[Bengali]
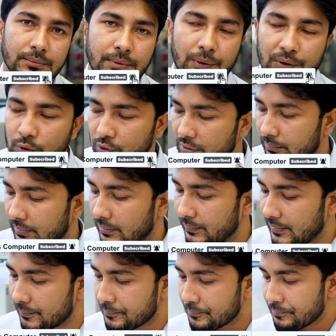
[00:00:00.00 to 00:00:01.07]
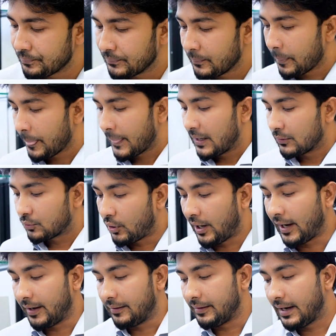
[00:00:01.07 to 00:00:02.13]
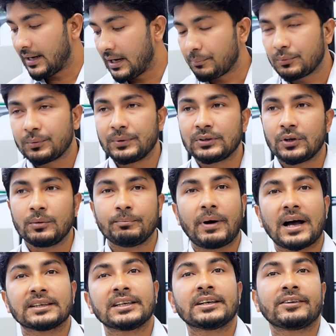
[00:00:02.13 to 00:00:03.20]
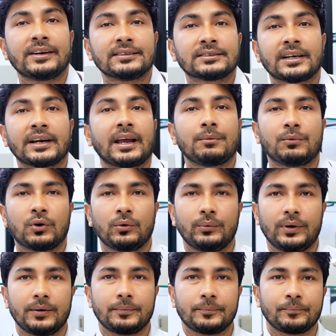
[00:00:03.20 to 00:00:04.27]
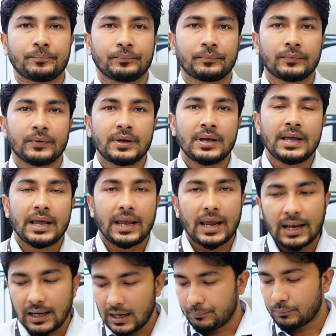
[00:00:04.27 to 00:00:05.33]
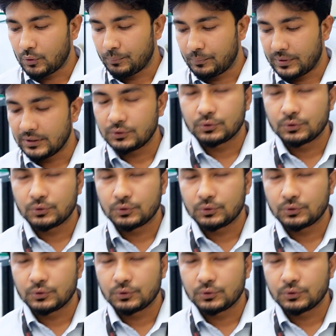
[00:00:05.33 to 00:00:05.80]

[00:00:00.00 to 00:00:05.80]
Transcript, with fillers: ব্যবহার করতে পারবেন তো হ্যাঁ এই ল্যাপটপটা তাহলে বাজেট রেঞ্জটা কেমন হবে এই ল্যাপটপটা